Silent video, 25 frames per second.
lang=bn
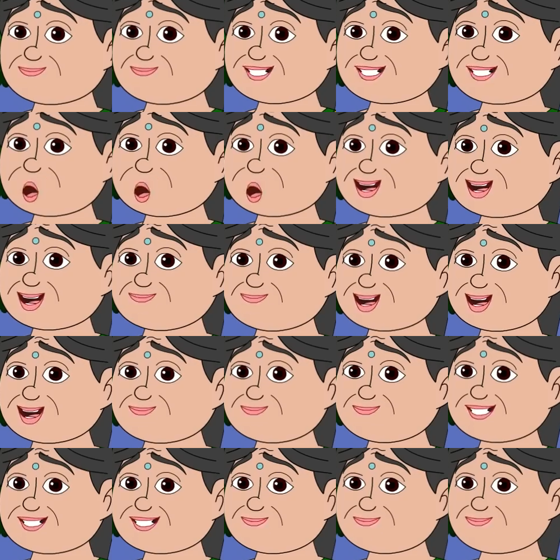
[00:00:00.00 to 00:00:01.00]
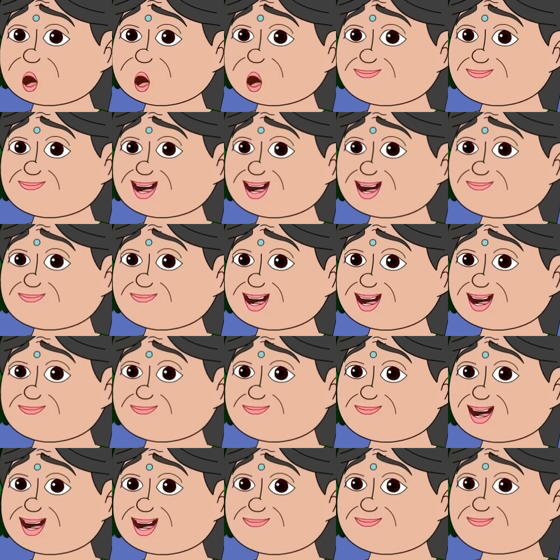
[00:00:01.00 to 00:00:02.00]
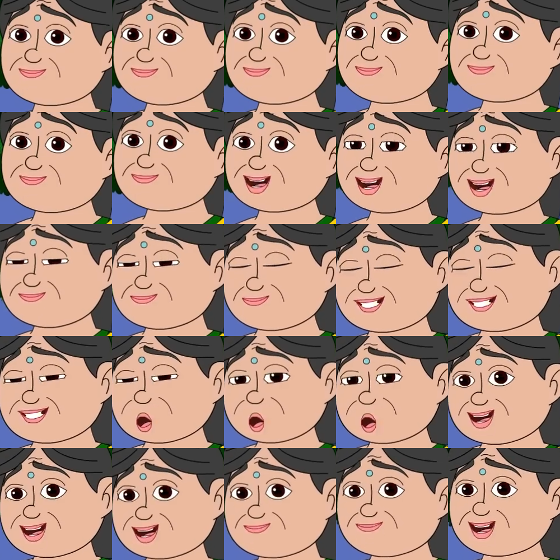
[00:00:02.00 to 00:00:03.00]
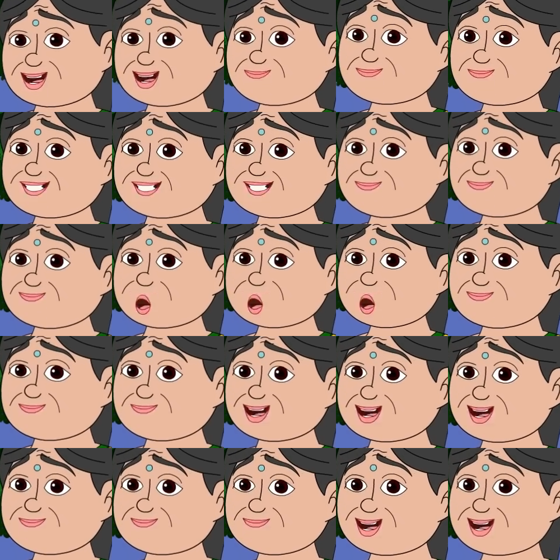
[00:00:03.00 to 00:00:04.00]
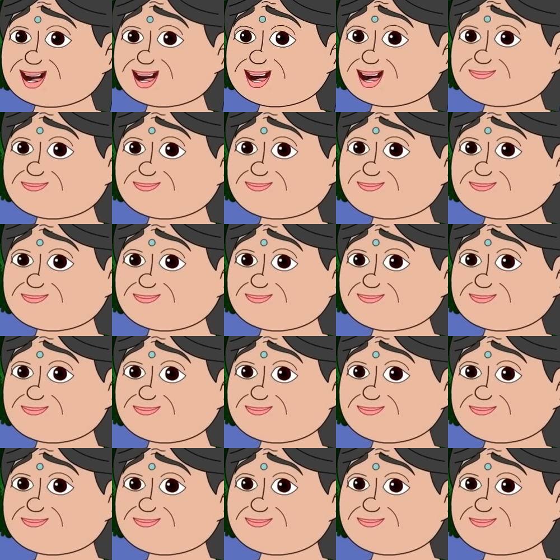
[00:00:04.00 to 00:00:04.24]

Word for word: আমি যে কপাল করেছিলাম এমন একটা বউ পেয়েছি